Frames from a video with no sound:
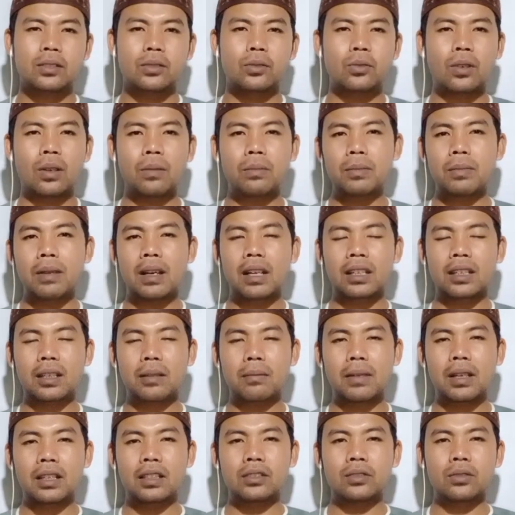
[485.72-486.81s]
Sabtu Habib Bahar
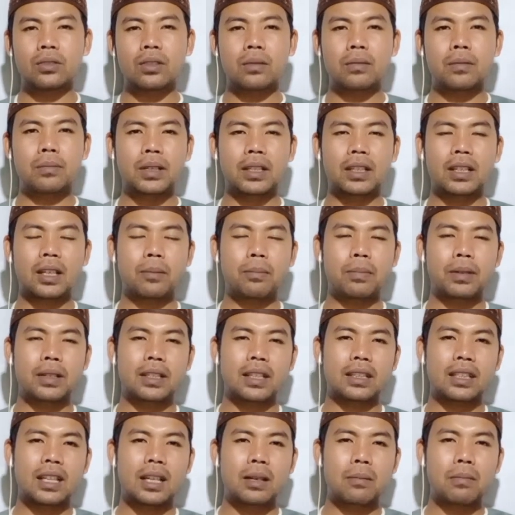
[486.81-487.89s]
kemarin sudah memberikan
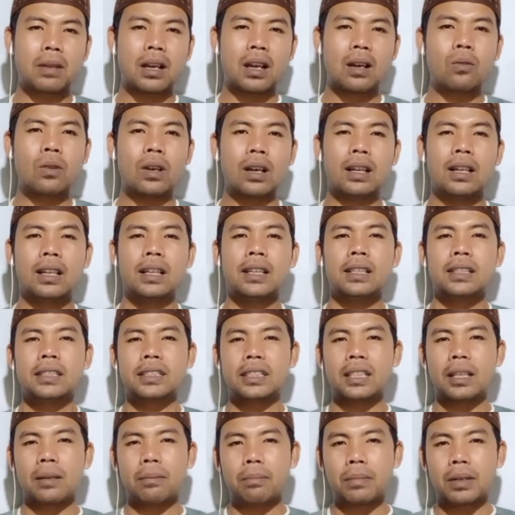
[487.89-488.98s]
pernyataan bahwa
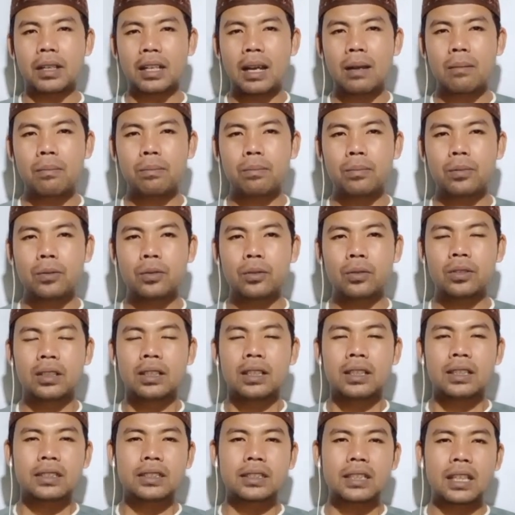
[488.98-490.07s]
siap menampung
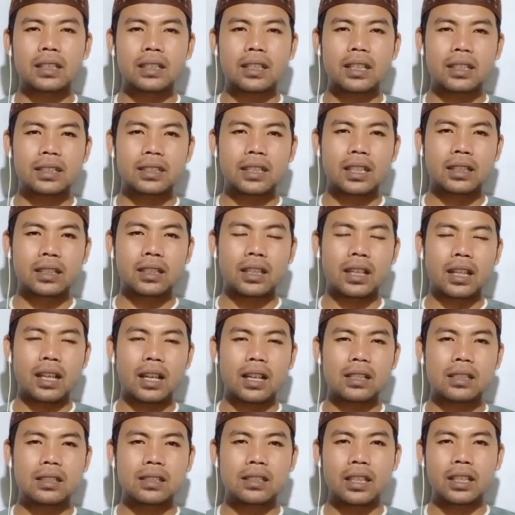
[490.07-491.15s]
santri-santri
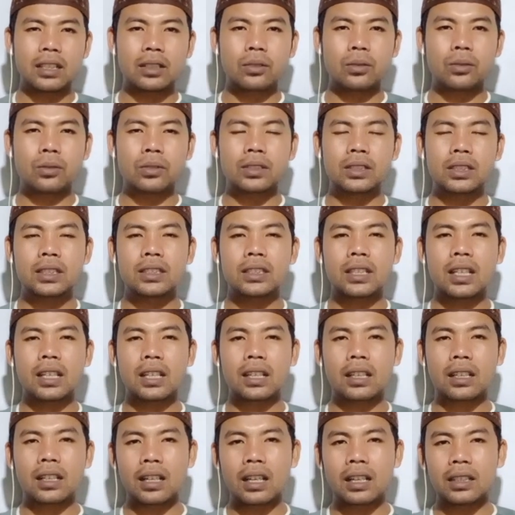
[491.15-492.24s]
Al Zaitun secara
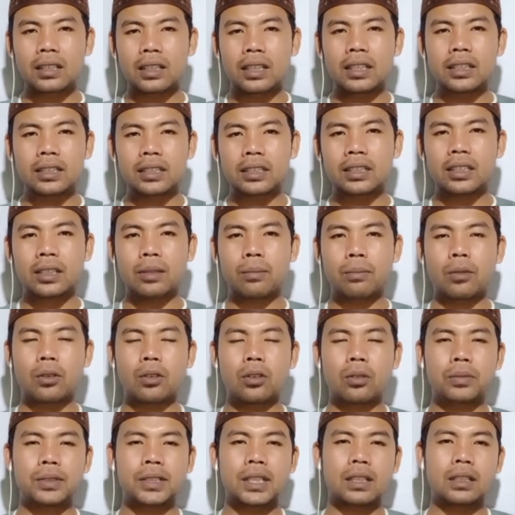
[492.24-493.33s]
gratis di
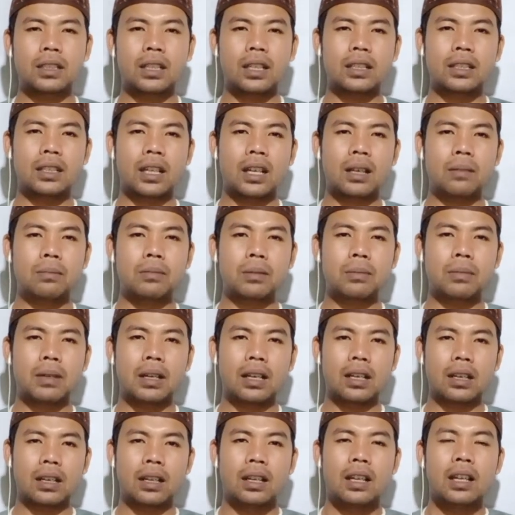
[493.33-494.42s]
pondok pesantrennya Habib
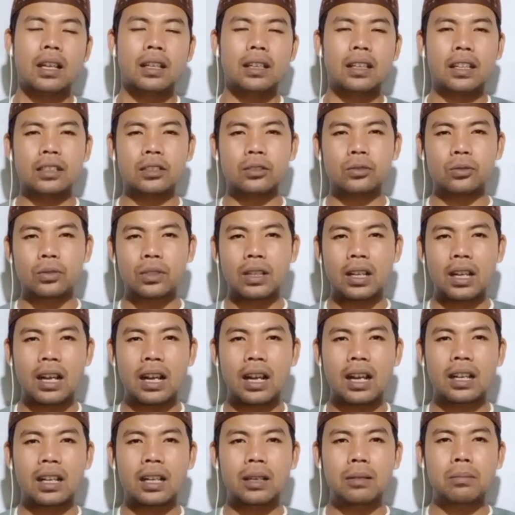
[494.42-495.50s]
Bahar dan juga
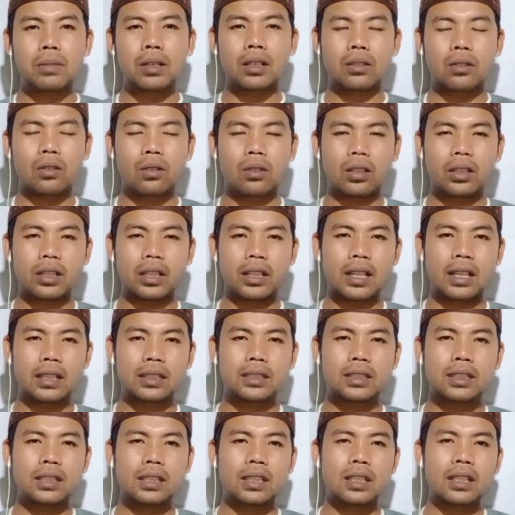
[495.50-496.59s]
akan
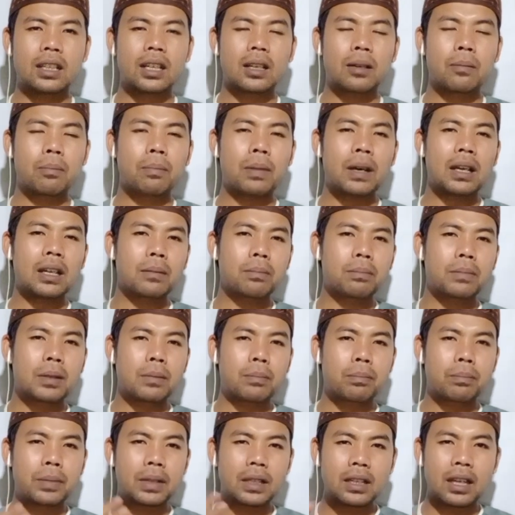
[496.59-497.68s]
berkoordinasi dengan para
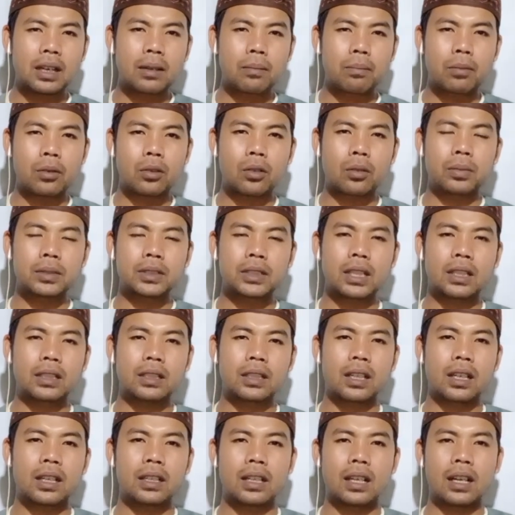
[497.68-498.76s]
pimpinan pondok
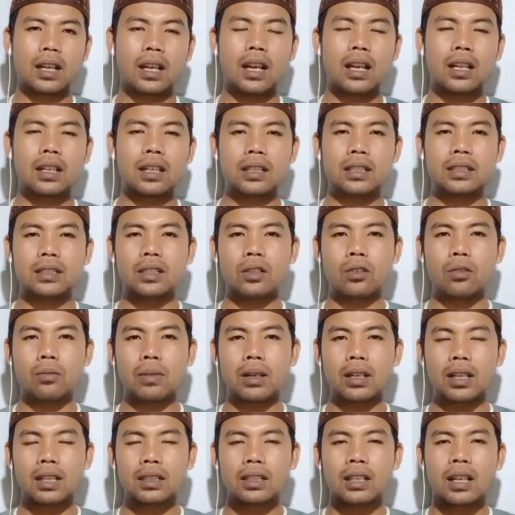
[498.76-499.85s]
pesantren yang ada di Jawa
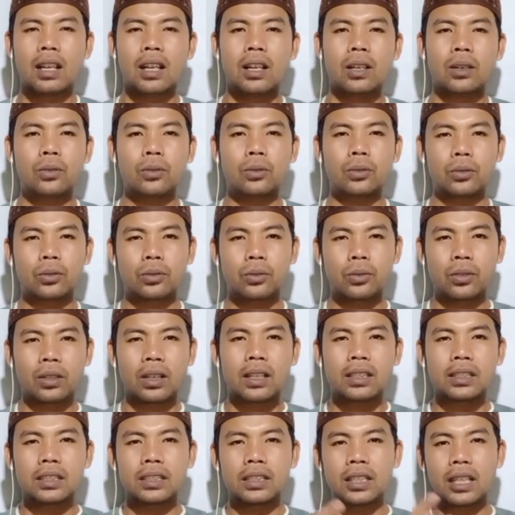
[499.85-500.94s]
Barat untuk
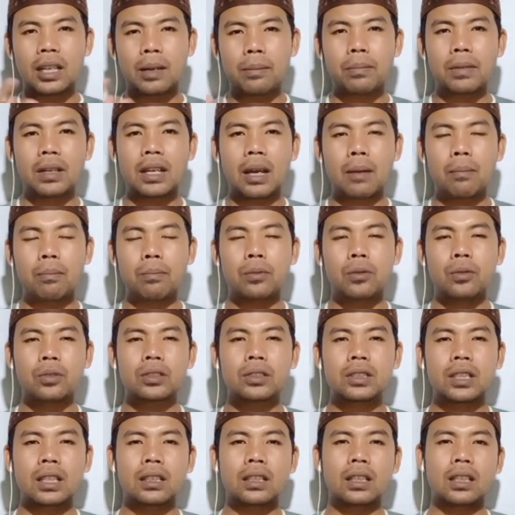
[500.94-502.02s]
siap menampung
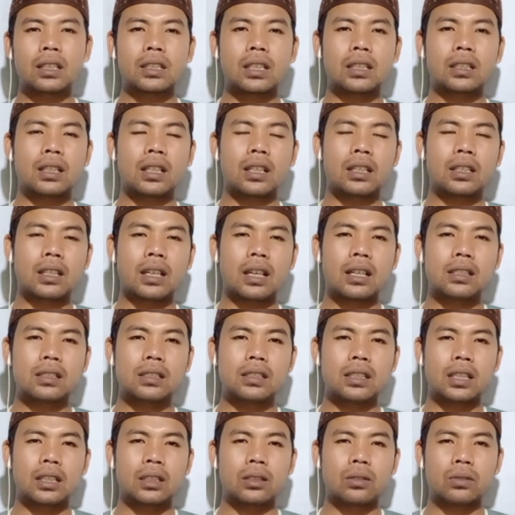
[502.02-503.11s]
santri-santrinya Al
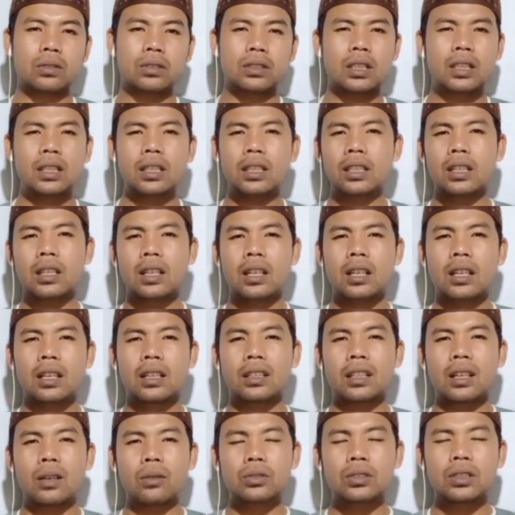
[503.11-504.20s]
Zaitun. Jadi
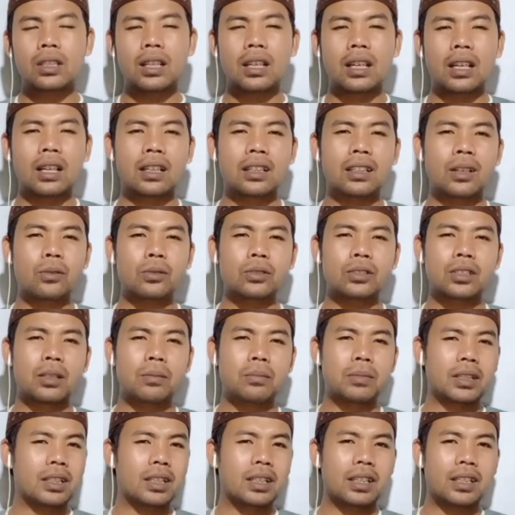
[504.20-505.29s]
nggak usah lah, nggak usah
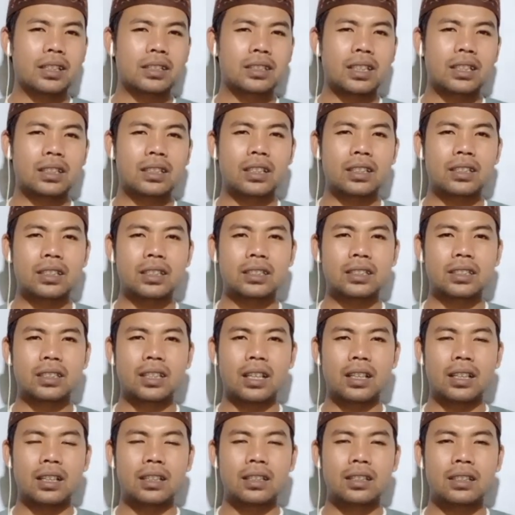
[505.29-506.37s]
mikirin santrinya
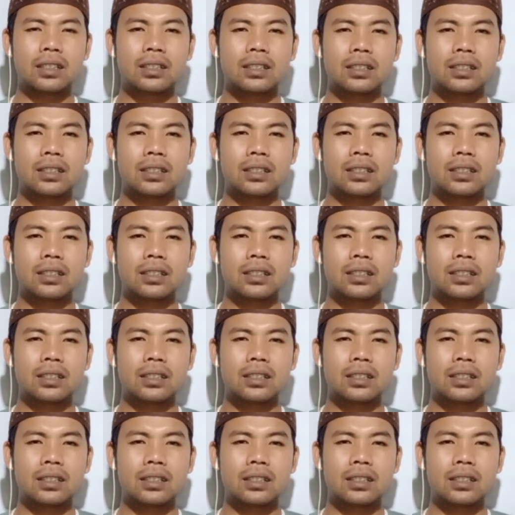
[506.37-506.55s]
segala.